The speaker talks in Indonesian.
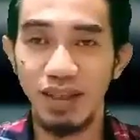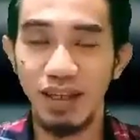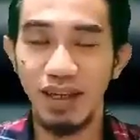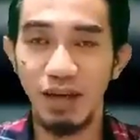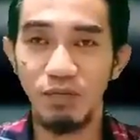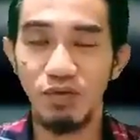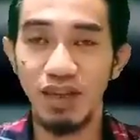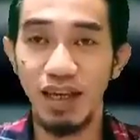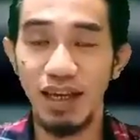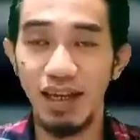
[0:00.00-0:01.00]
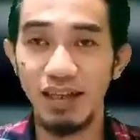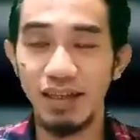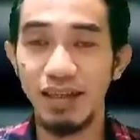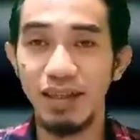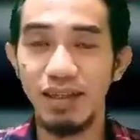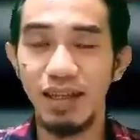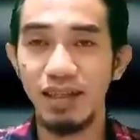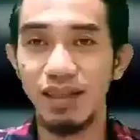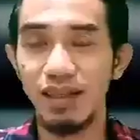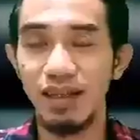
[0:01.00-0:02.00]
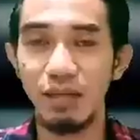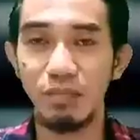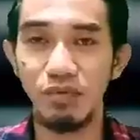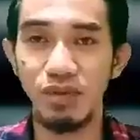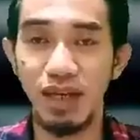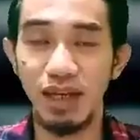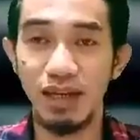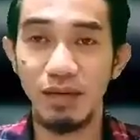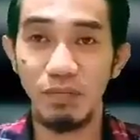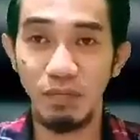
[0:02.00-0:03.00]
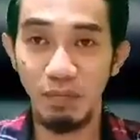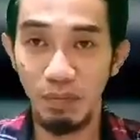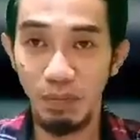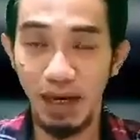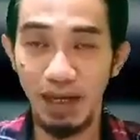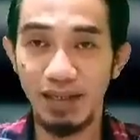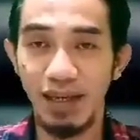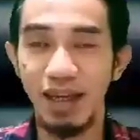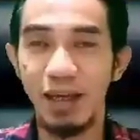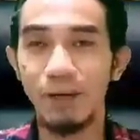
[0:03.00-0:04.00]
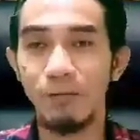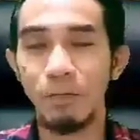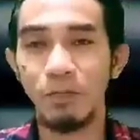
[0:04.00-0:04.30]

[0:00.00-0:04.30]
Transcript: tidak punya hati dan tidak punya perasaan.